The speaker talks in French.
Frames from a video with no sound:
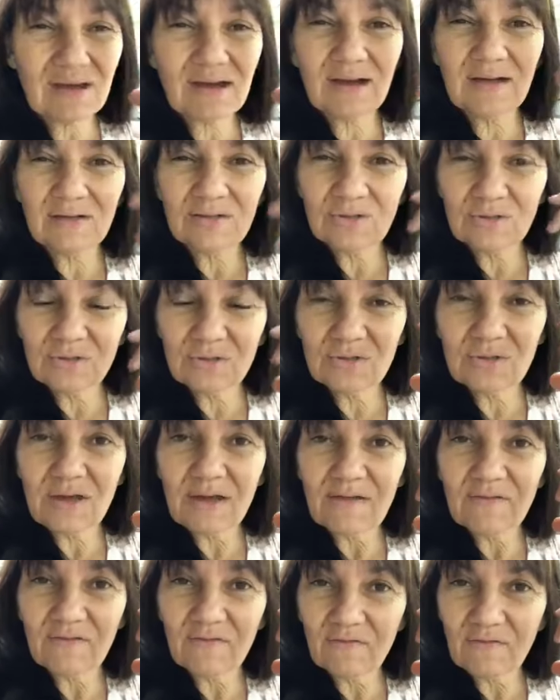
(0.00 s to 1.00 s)
rendu
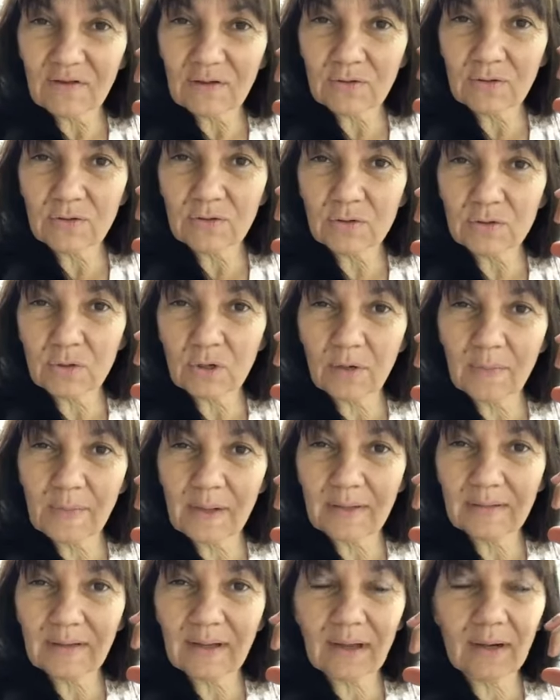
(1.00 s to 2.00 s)
à te faire ce
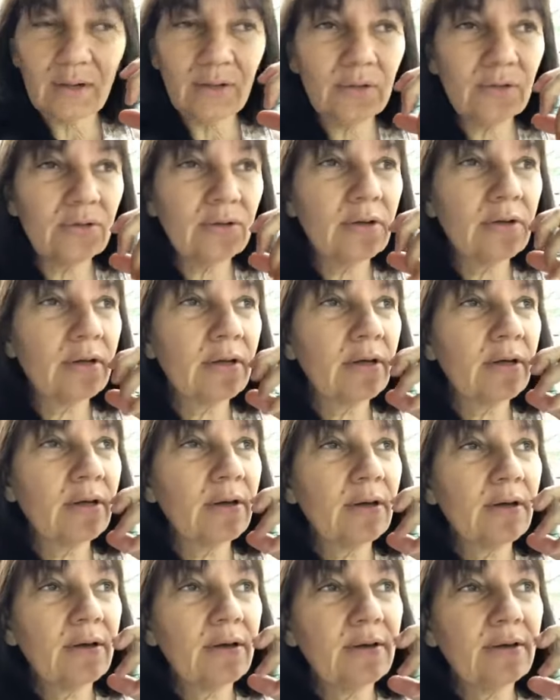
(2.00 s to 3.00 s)
commentaire-là,
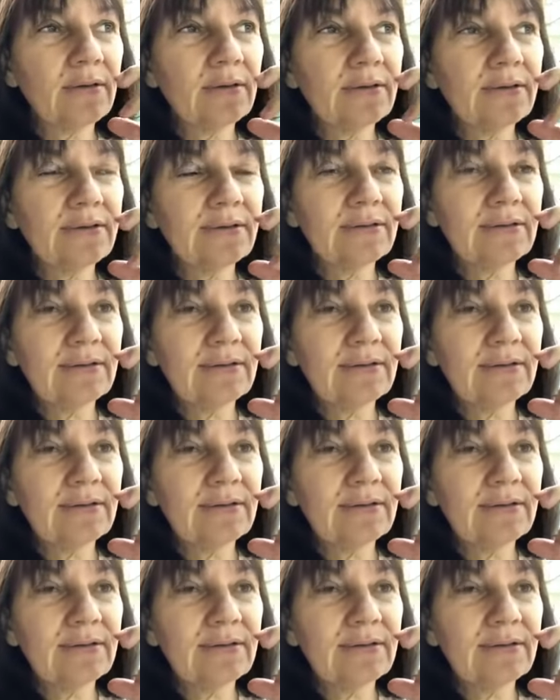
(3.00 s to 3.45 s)
euh,